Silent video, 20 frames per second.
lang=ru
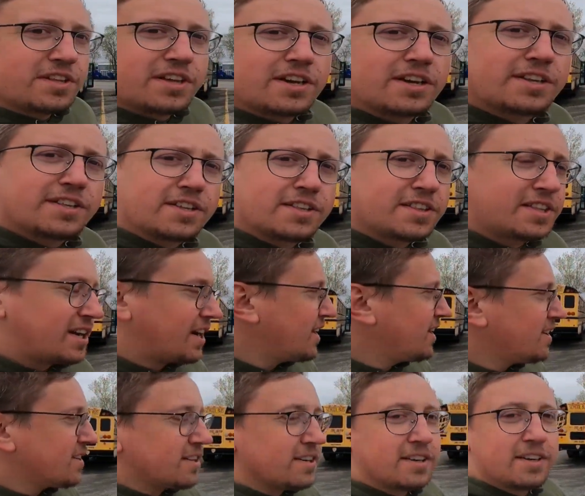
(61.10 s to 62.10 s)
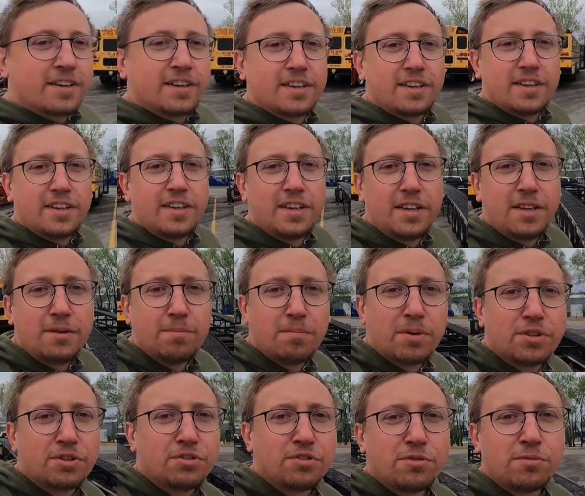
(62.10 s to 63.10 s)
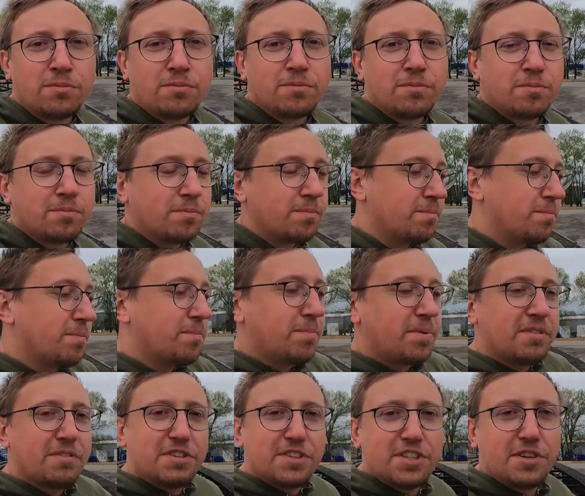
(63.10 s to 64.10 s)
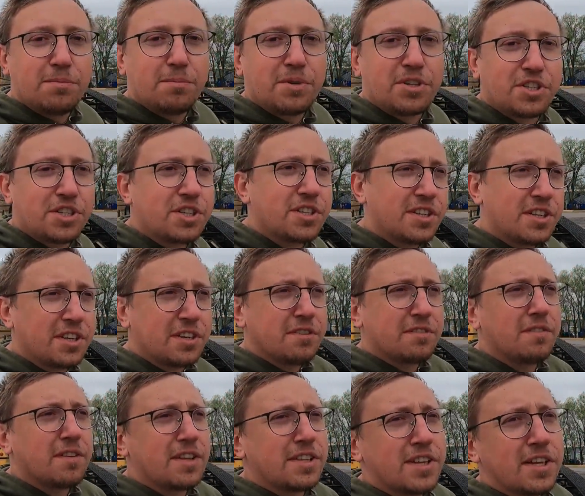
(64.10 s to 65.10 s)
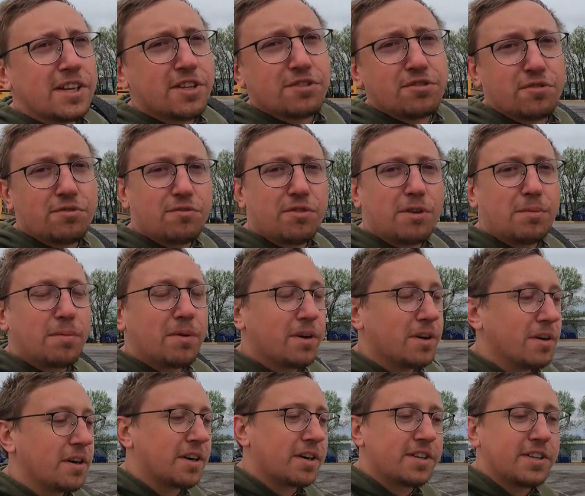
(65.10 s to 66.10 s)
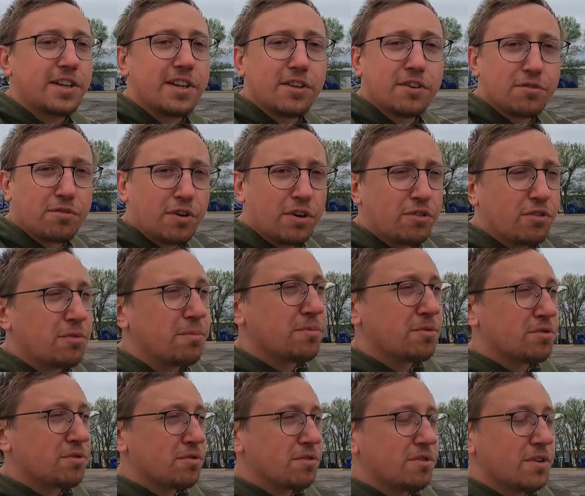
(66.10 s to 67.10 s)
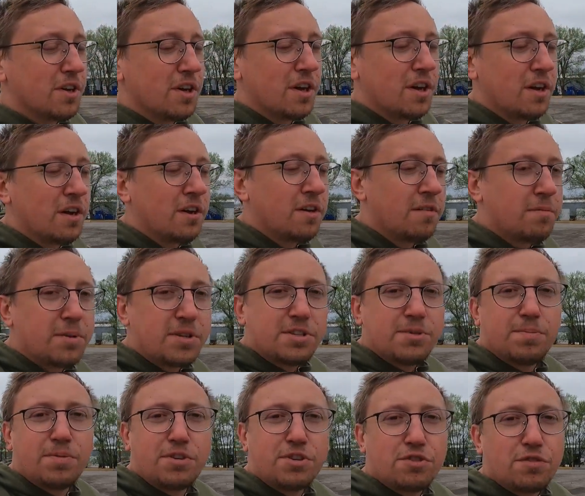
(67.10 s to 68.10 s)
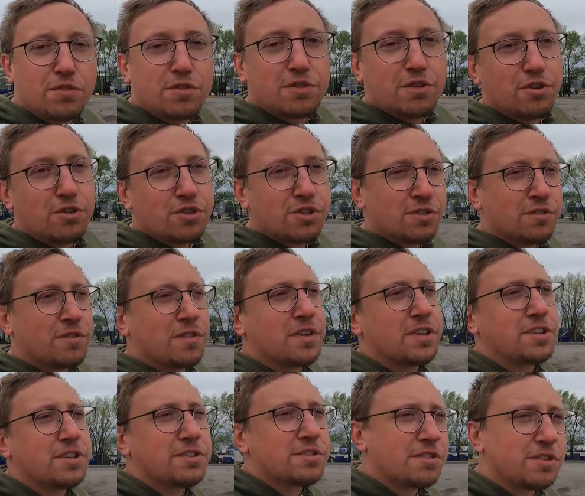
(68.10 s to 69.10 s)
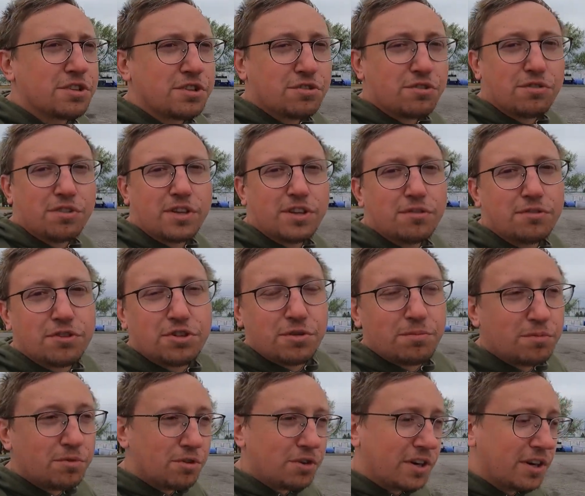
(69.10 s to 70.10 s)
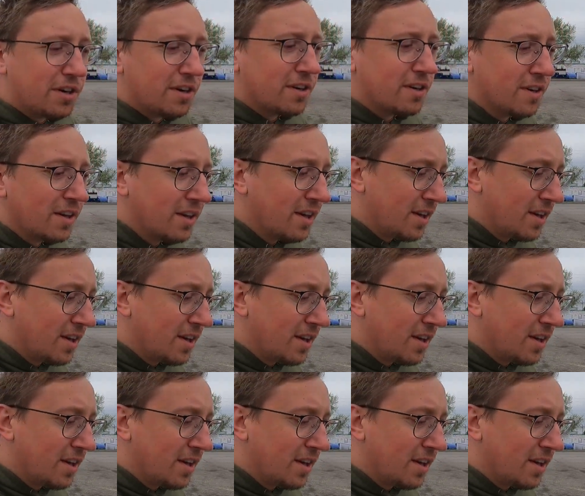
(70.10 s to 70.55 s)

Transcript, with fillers: на этот трейлер и потом привести машины владельцу, ну, либо к дилеру какому-то. В принципе, ничего сложного. Единственное, что надо очень много